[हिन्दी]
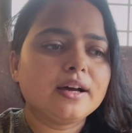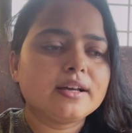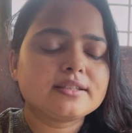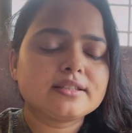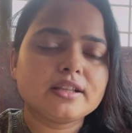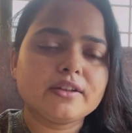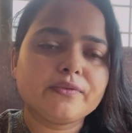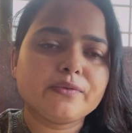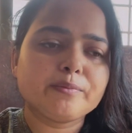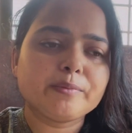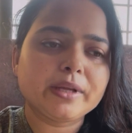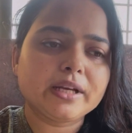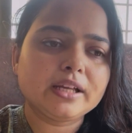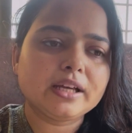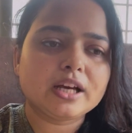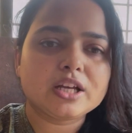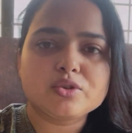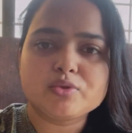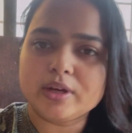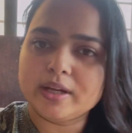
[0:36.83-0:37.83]
सिर्फ मैंने
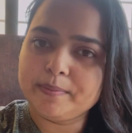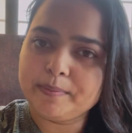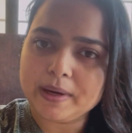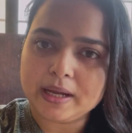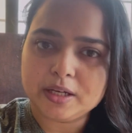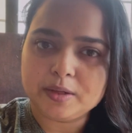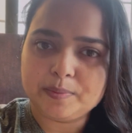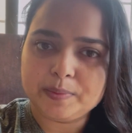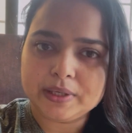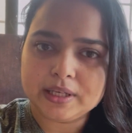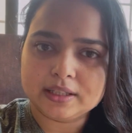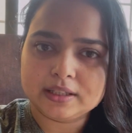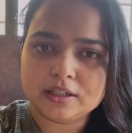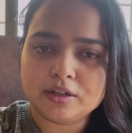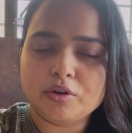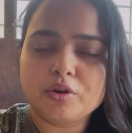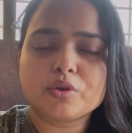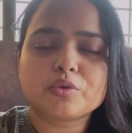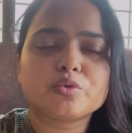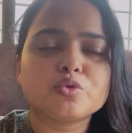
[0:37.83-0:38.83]
अजवाइन पानी पिया था
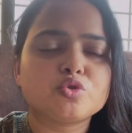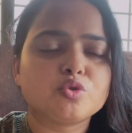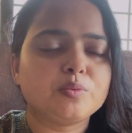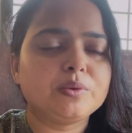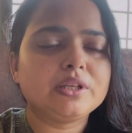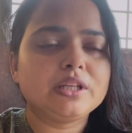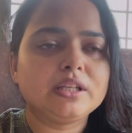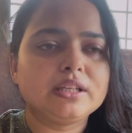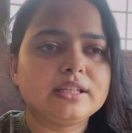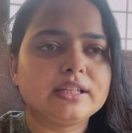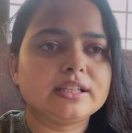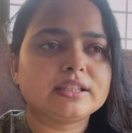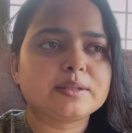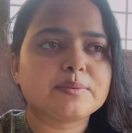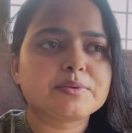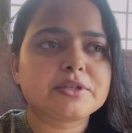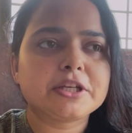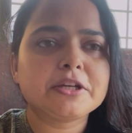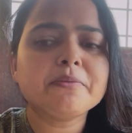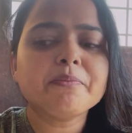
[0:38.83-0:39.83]
और कुछ भी नहीं किया तब
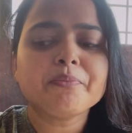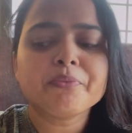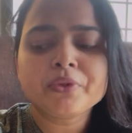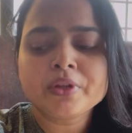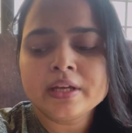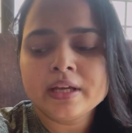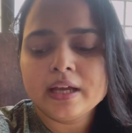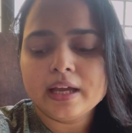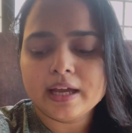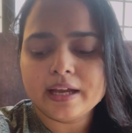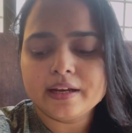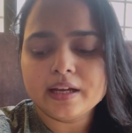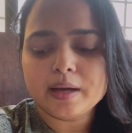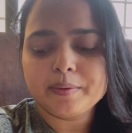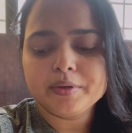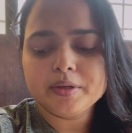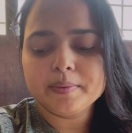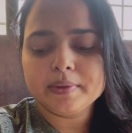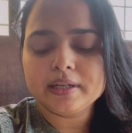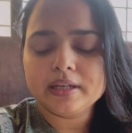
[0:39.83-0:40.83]
से एंड
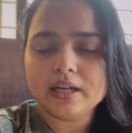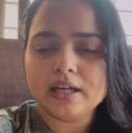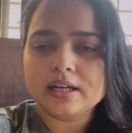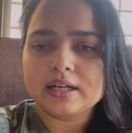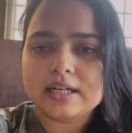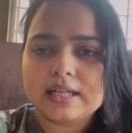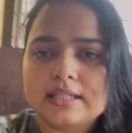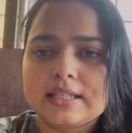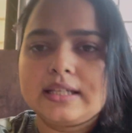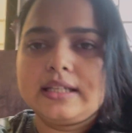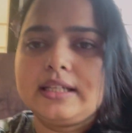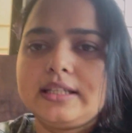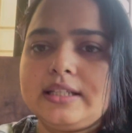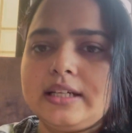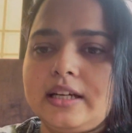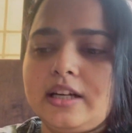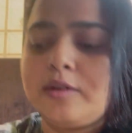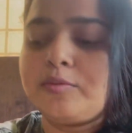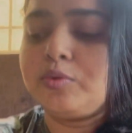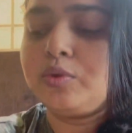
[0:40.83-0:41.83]
अभी मैंने हल्का सा ये
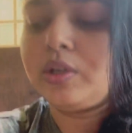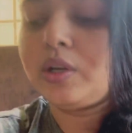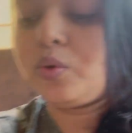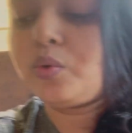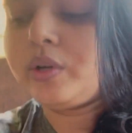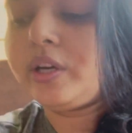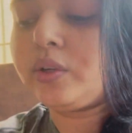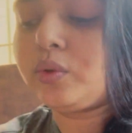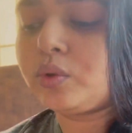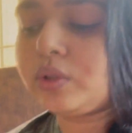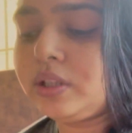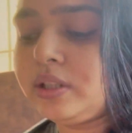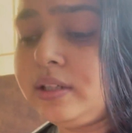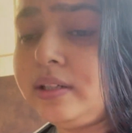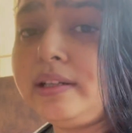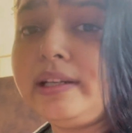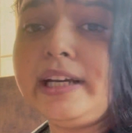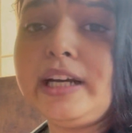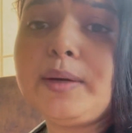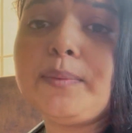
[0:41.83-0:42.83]
चना भुना हुआ है क्योंकि
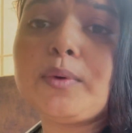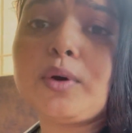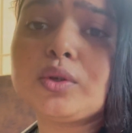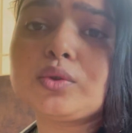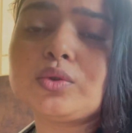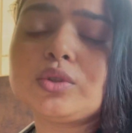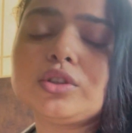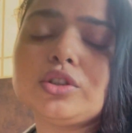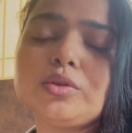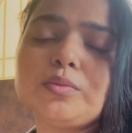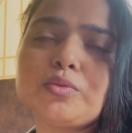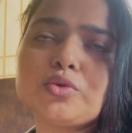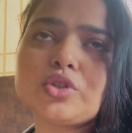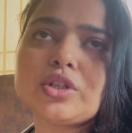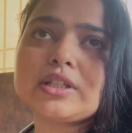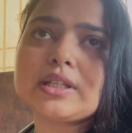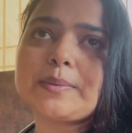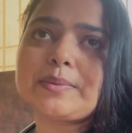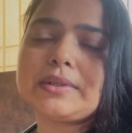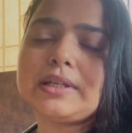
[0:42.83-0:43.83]
लेट बहुत हो रही थी तो
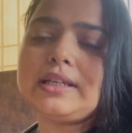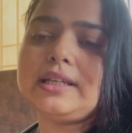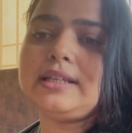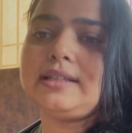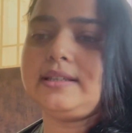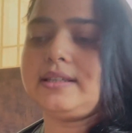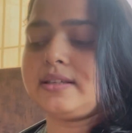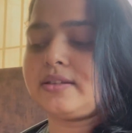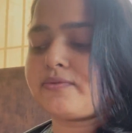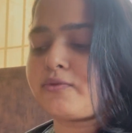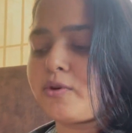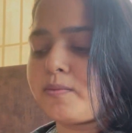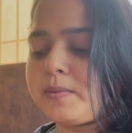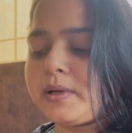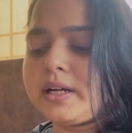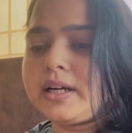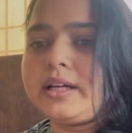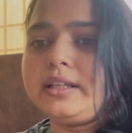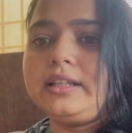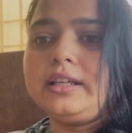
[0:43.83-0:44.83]
मुझे सबसे ईजिएस्ट फॉर्म
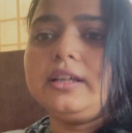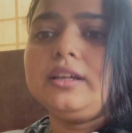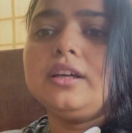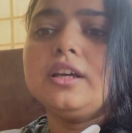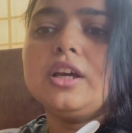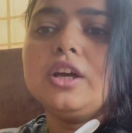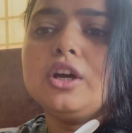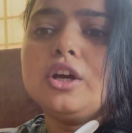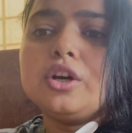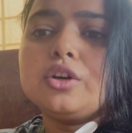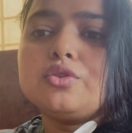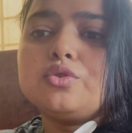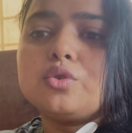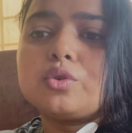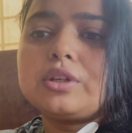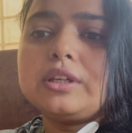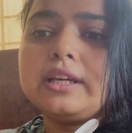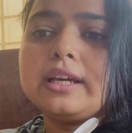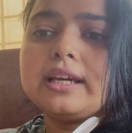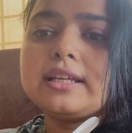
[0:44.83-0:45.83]
लगा ये जो
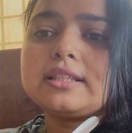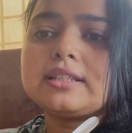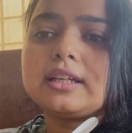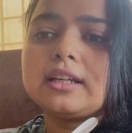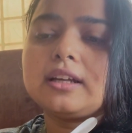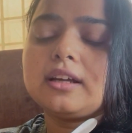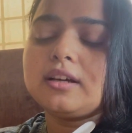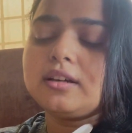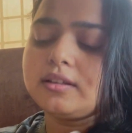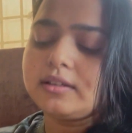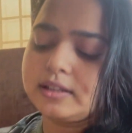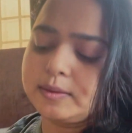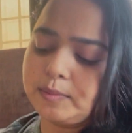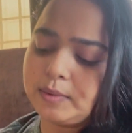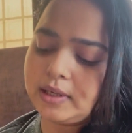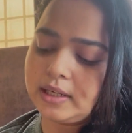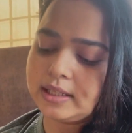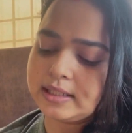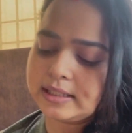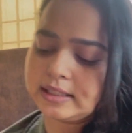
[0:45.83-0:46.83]
कि है चना
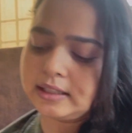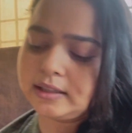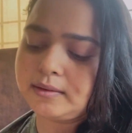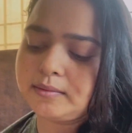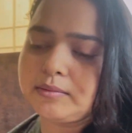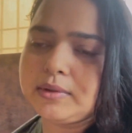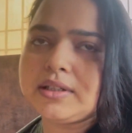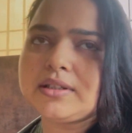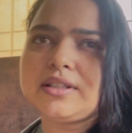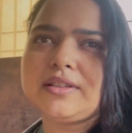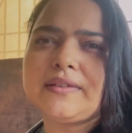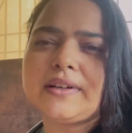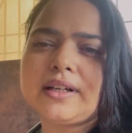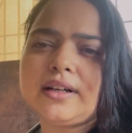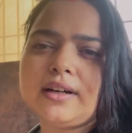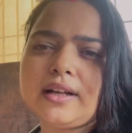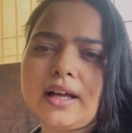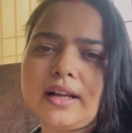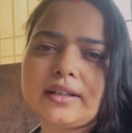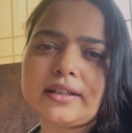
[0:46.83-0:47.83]
इसमें लहसन मिर्ची
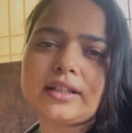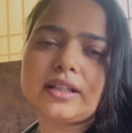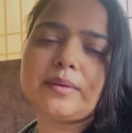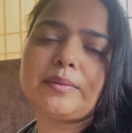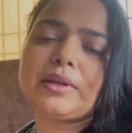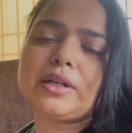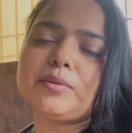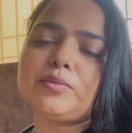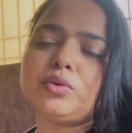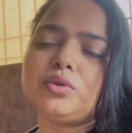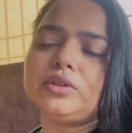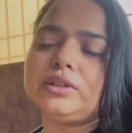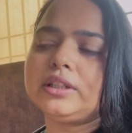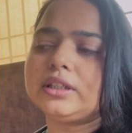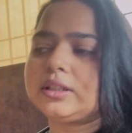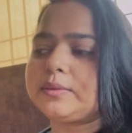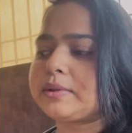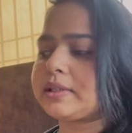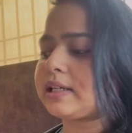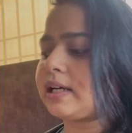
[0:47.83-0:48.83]
वगैरह डाल करके मैंने भून दिया
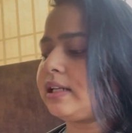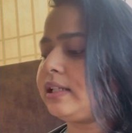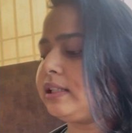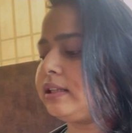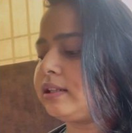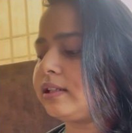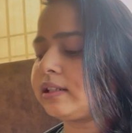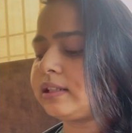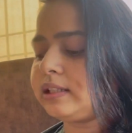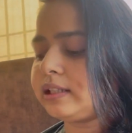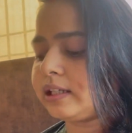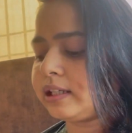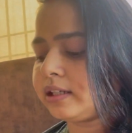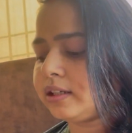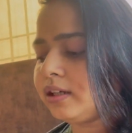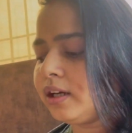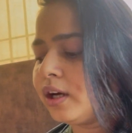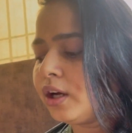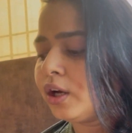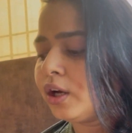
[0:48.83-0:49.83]
था बस खाली इतना किया है